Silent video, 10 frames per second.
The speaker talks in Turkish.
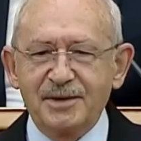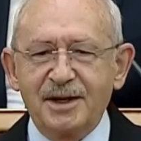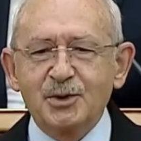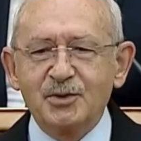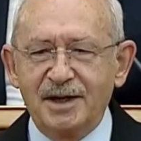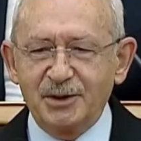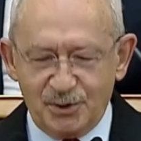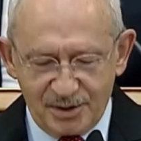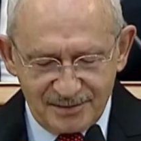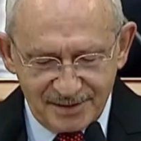veya güvenlik
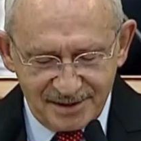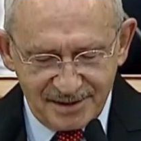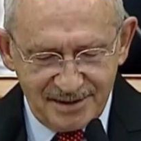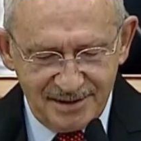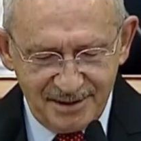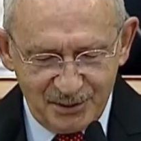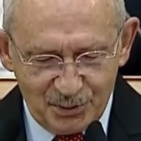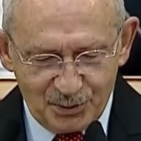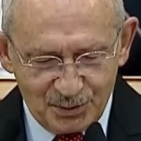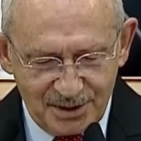görevlileriyle
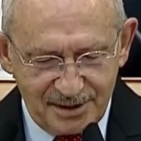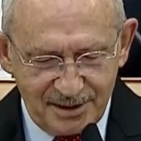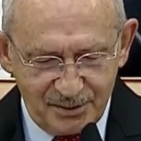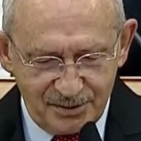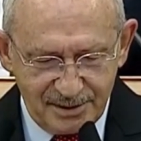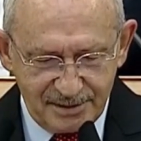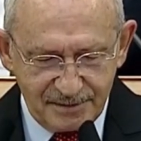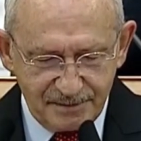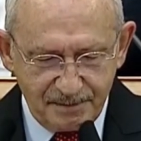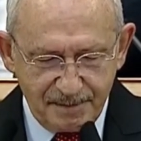yüz yüze geliyorlar.